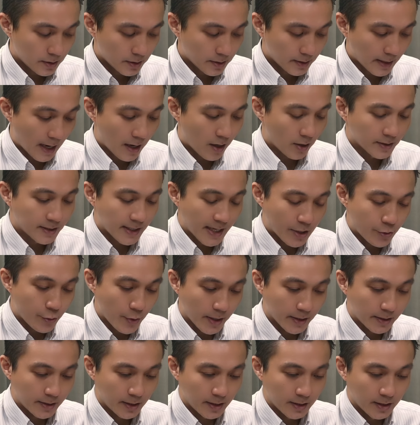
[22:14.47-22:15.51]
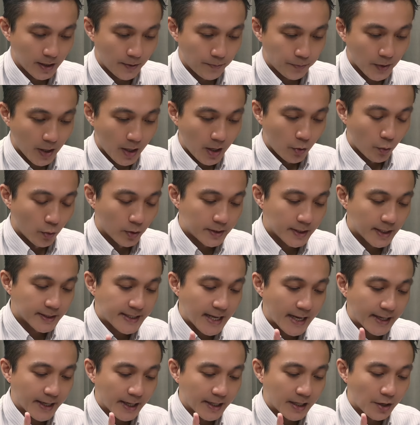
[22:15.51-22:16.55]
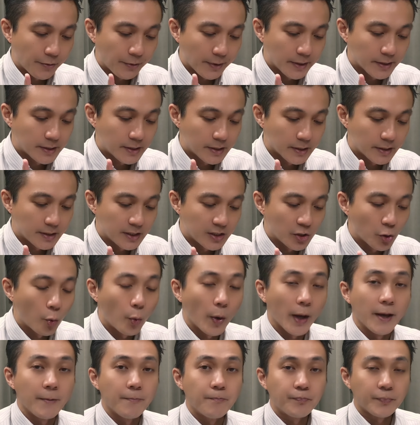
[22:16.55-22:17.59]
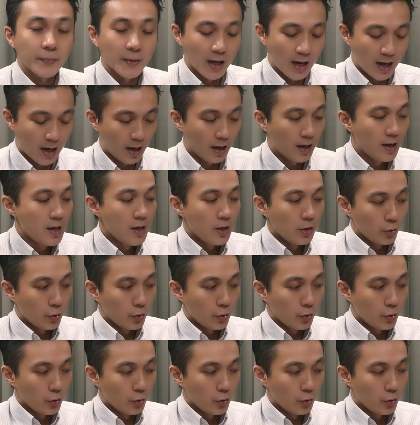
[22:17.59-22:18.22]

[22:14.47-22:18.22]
刚好现在月底了，我今天再给各位一次机会啊！